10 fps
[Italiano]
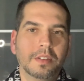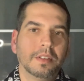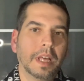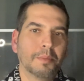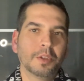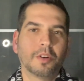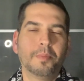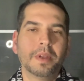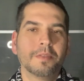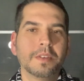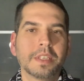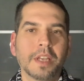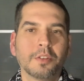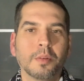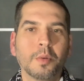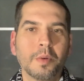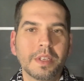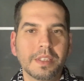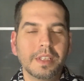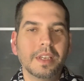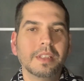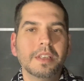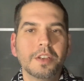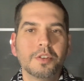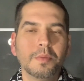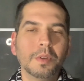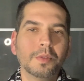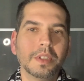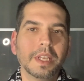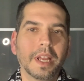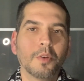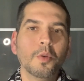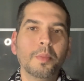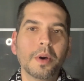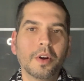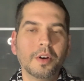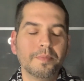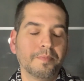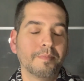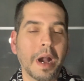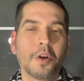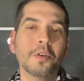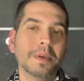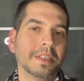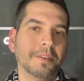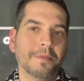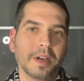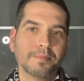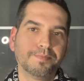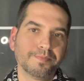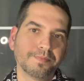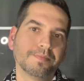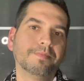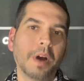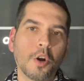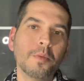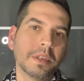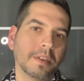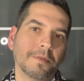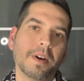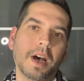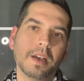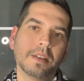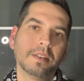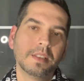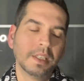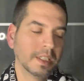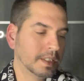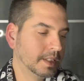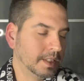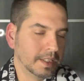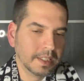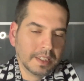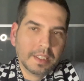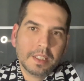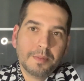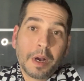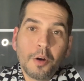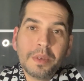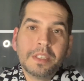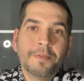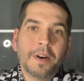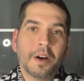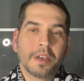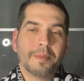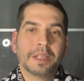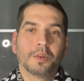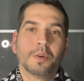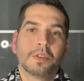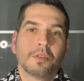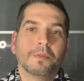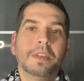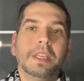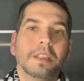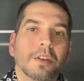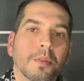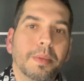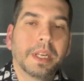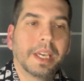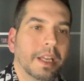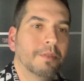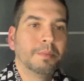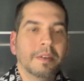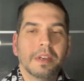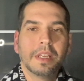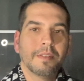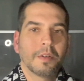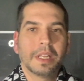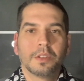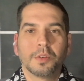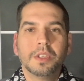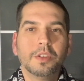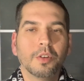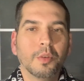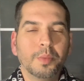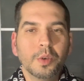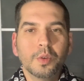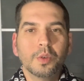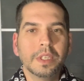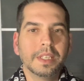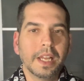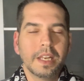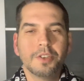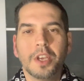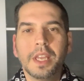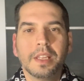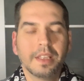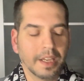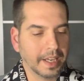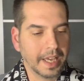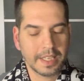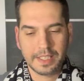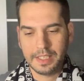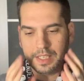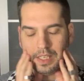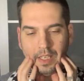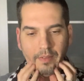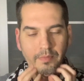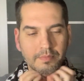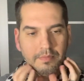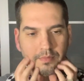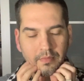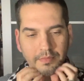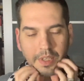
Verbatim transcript: L'arbitro ha appena fischiato dopo questi 10 minuti di recupero, ma come si fa? Ma come si fa? Ma come si fa? Ho chiamato questo video perché non mi veniva un altro titolo più intelligente, ragazzi. Mm.